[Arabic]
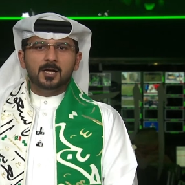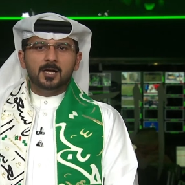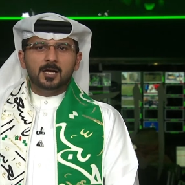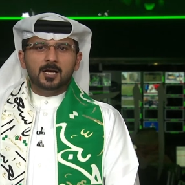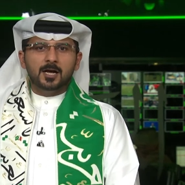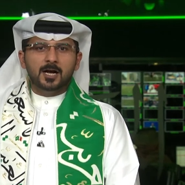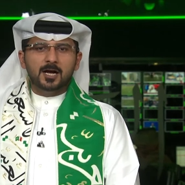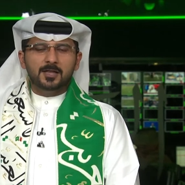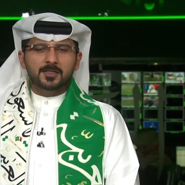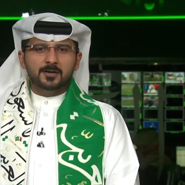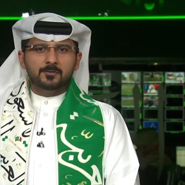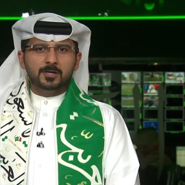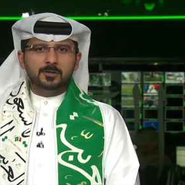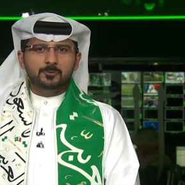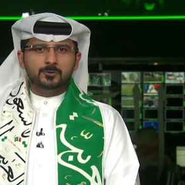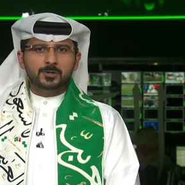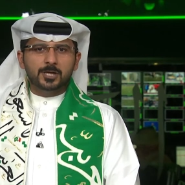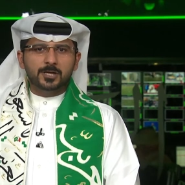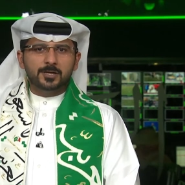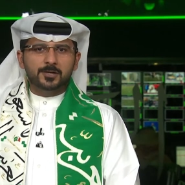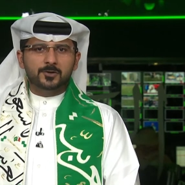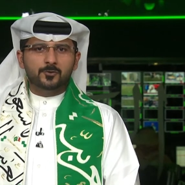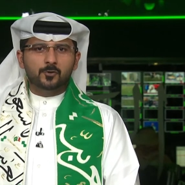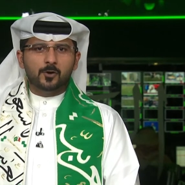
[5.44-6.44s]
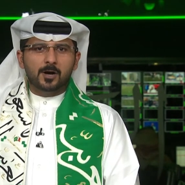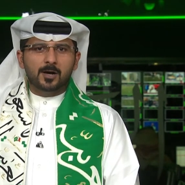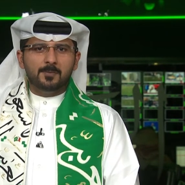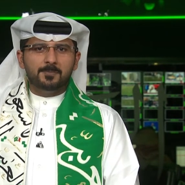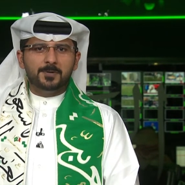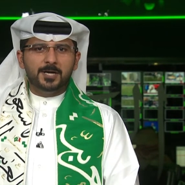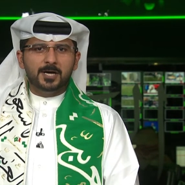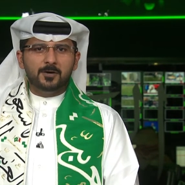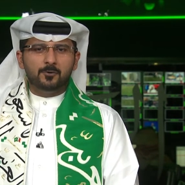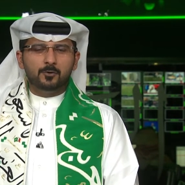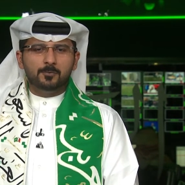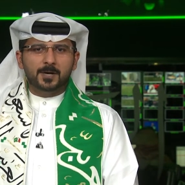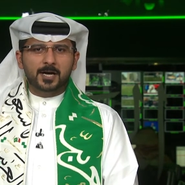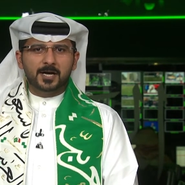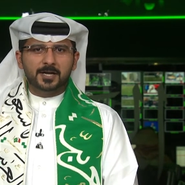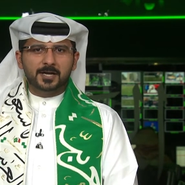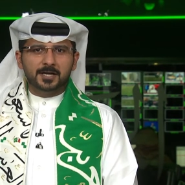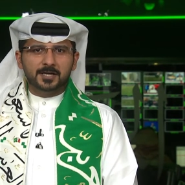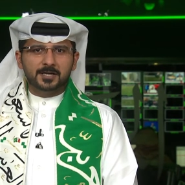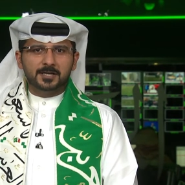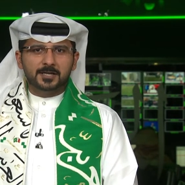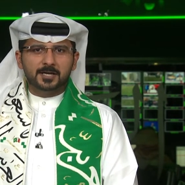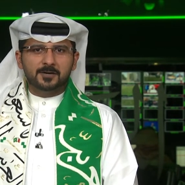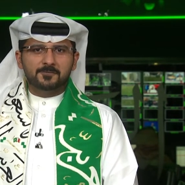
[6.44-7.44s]
هذا ويشارك أبناء
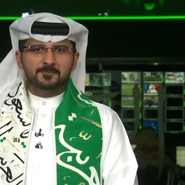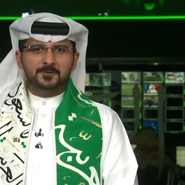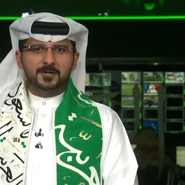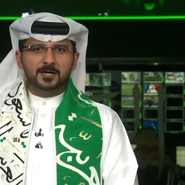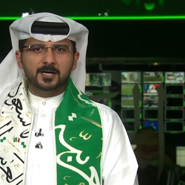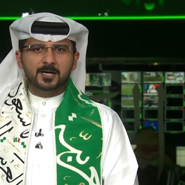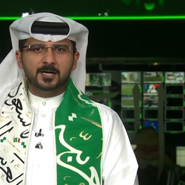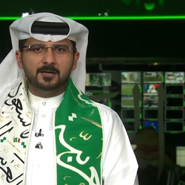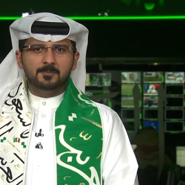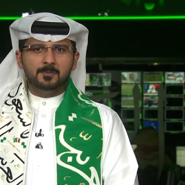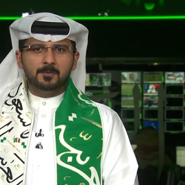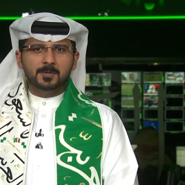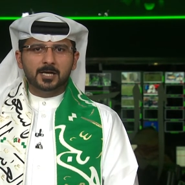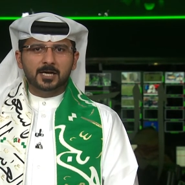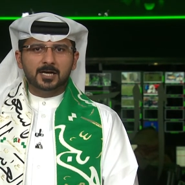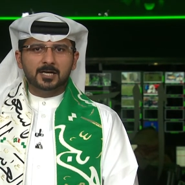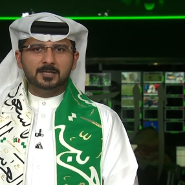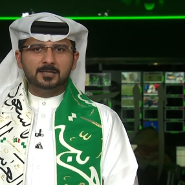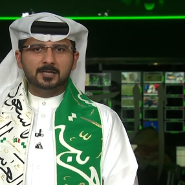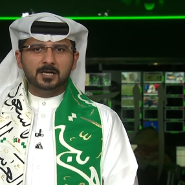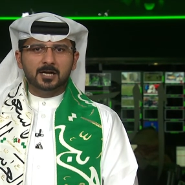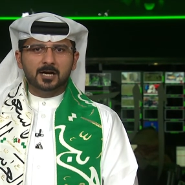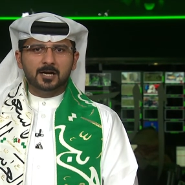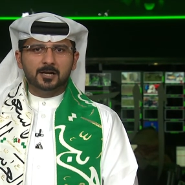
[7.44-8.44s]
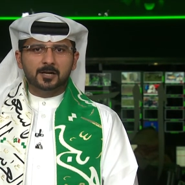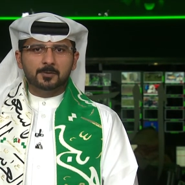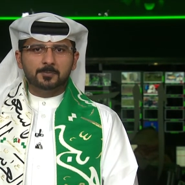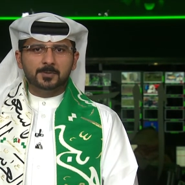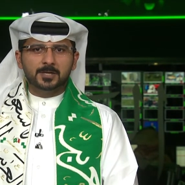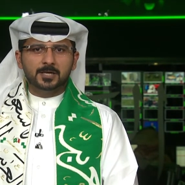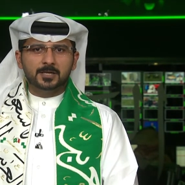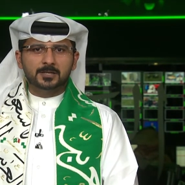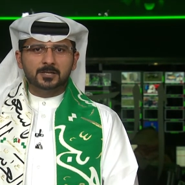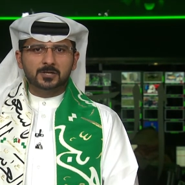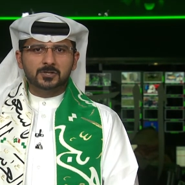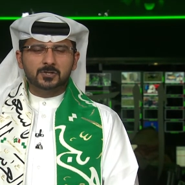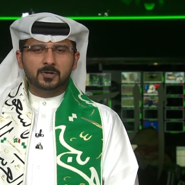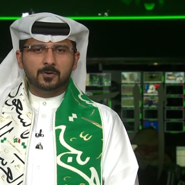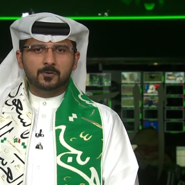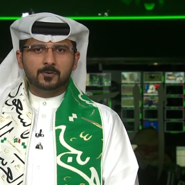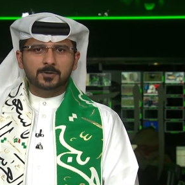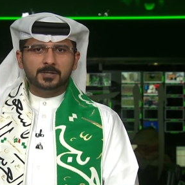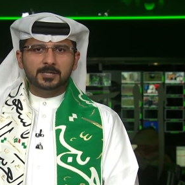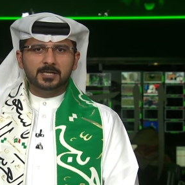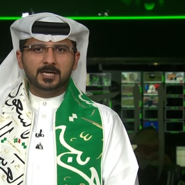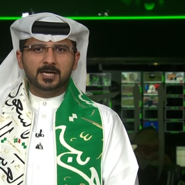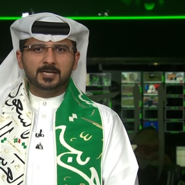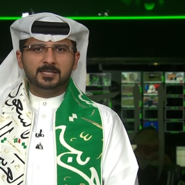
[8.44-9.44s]
البحرين أفراح المملكة العربية
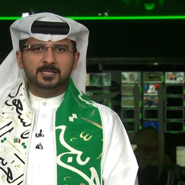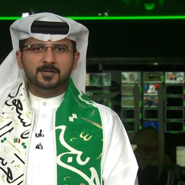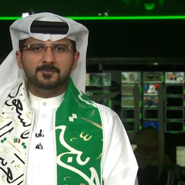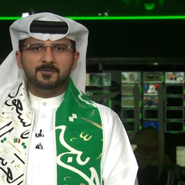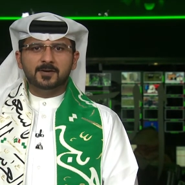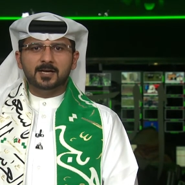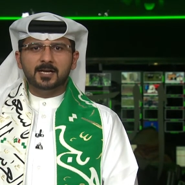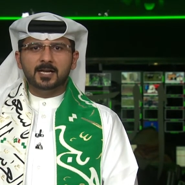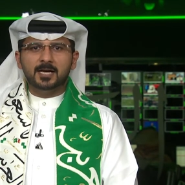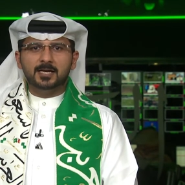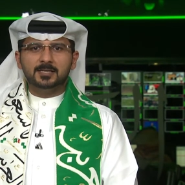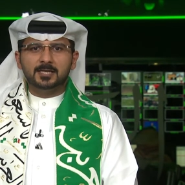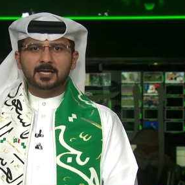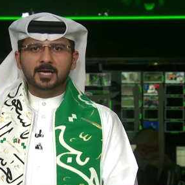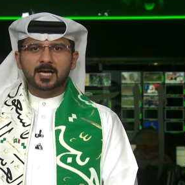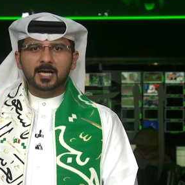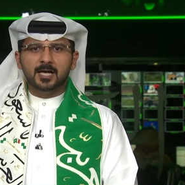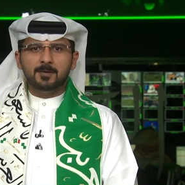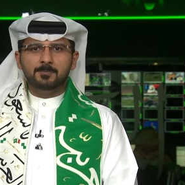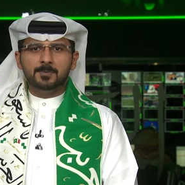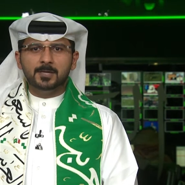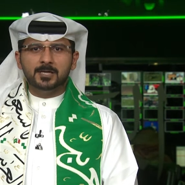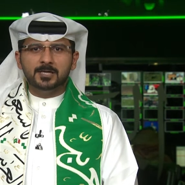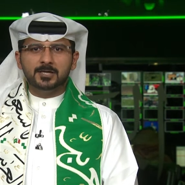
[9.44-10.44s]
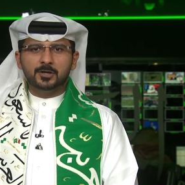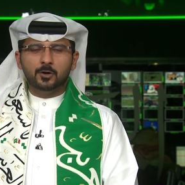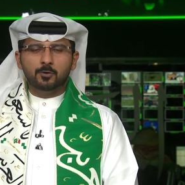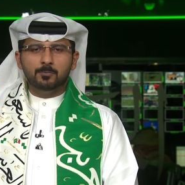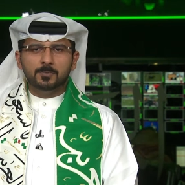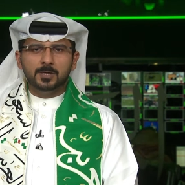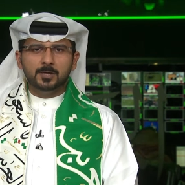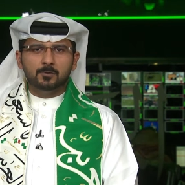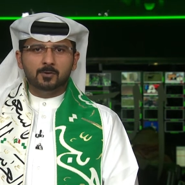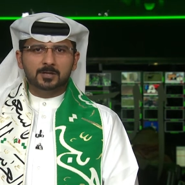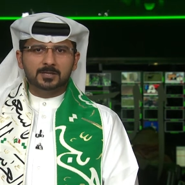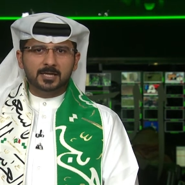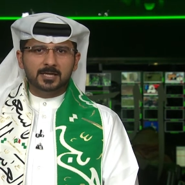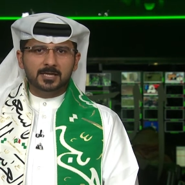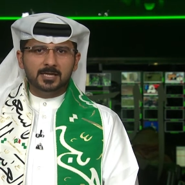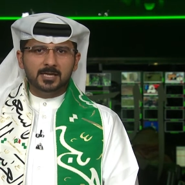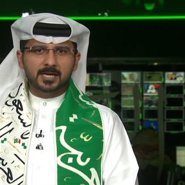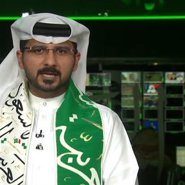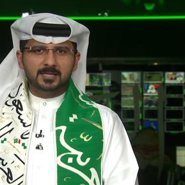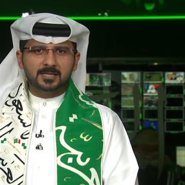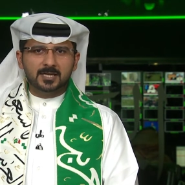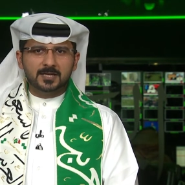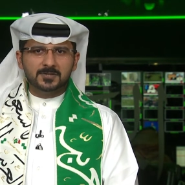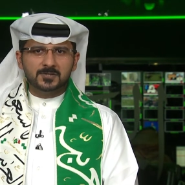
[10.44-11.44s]
السعودية احتفالاتها باليوم
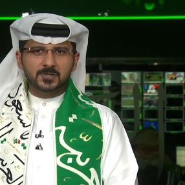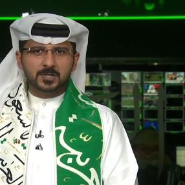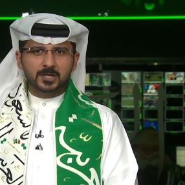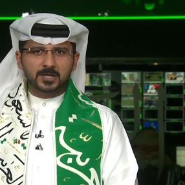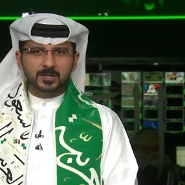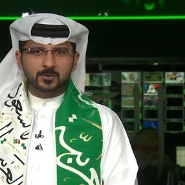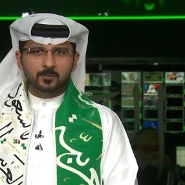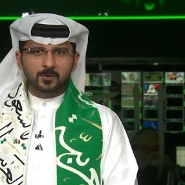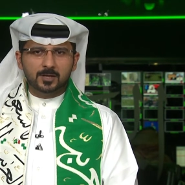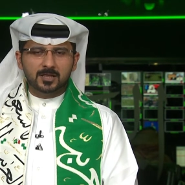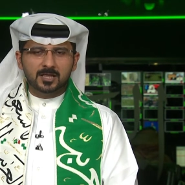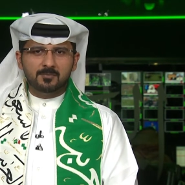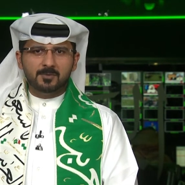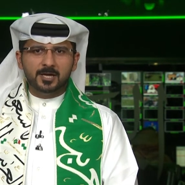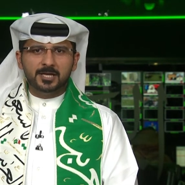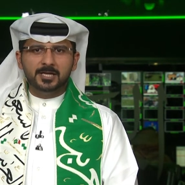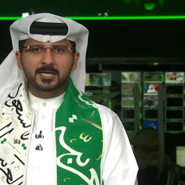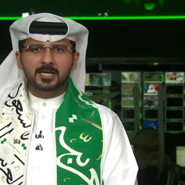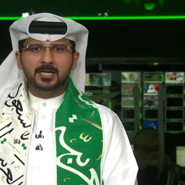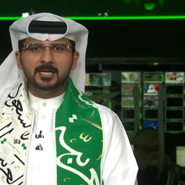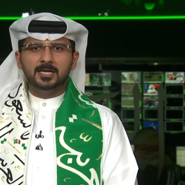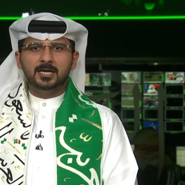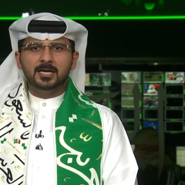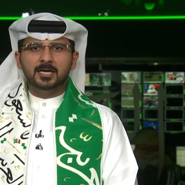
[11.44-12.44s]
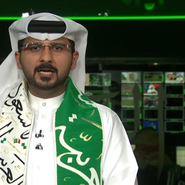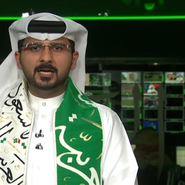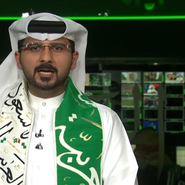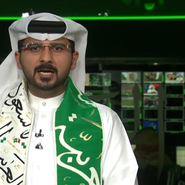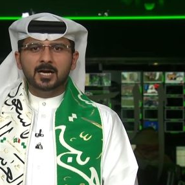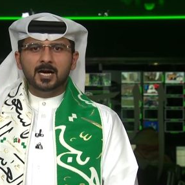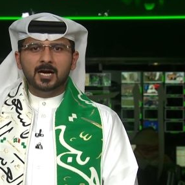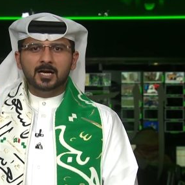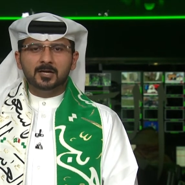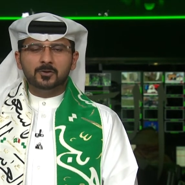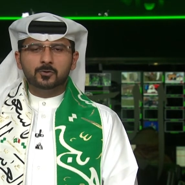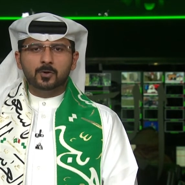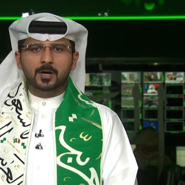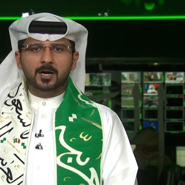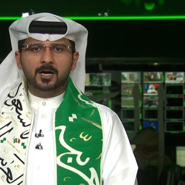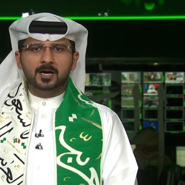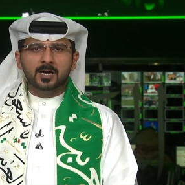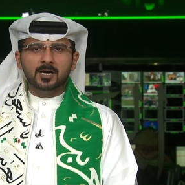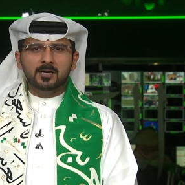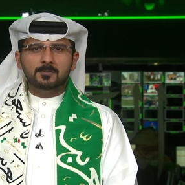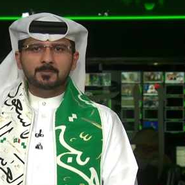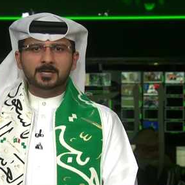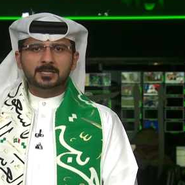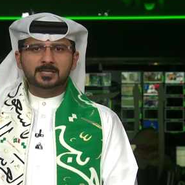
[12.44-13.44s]
الوطني التاسع والثمانين حيث
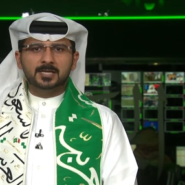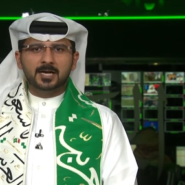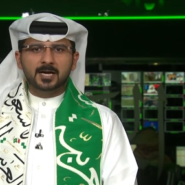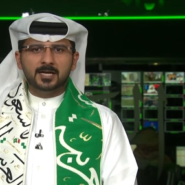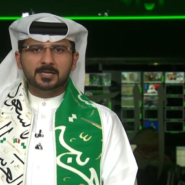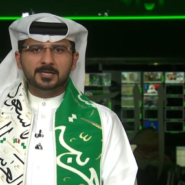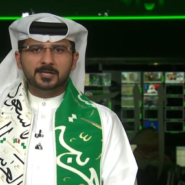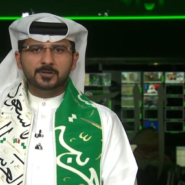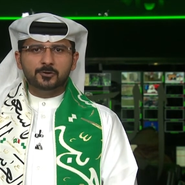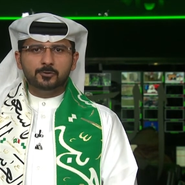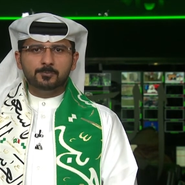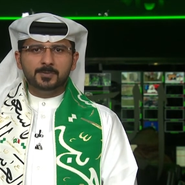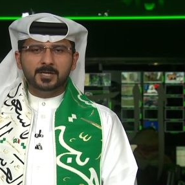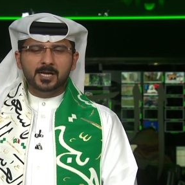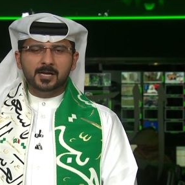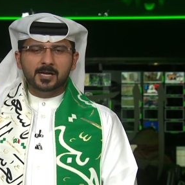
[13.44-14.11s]
أقامت عدد من